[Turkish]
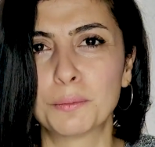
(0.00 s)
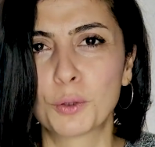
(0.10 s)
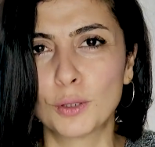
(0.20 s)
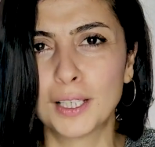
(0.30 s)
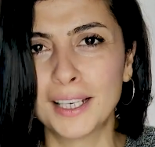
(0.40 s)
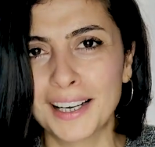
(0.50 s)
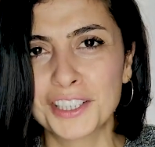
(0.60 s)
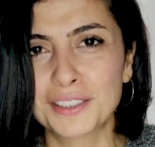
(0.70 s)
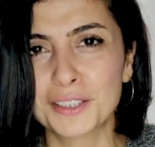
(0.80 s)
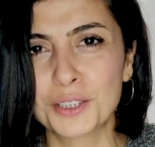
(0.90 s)

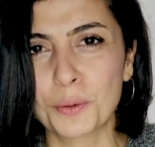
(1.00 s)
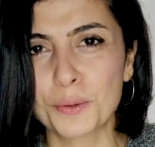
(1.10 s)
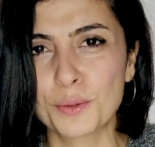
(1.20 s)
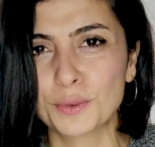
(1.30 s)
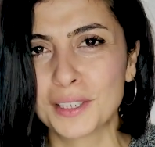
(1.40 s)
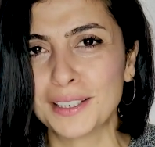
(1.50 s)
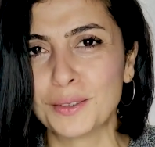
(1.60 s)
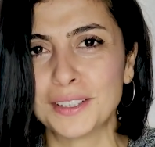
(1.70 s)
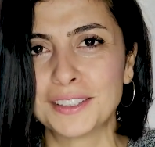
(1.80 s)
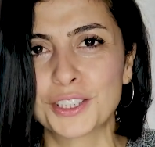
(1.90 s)
kolaylaştırıcı olsun diye
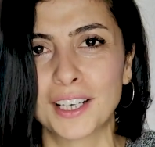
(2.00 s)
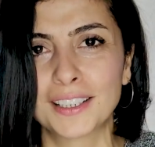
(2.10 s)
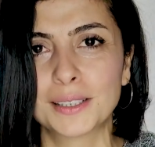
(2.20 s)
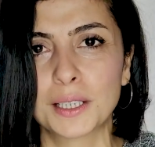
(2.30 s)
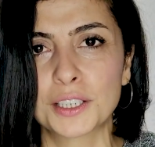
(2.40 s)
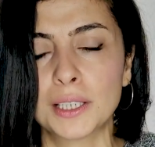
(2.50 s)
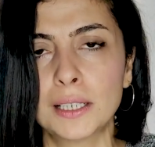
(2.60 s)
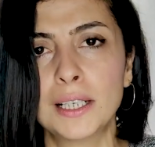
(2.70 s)
yönetici arkadaşlar.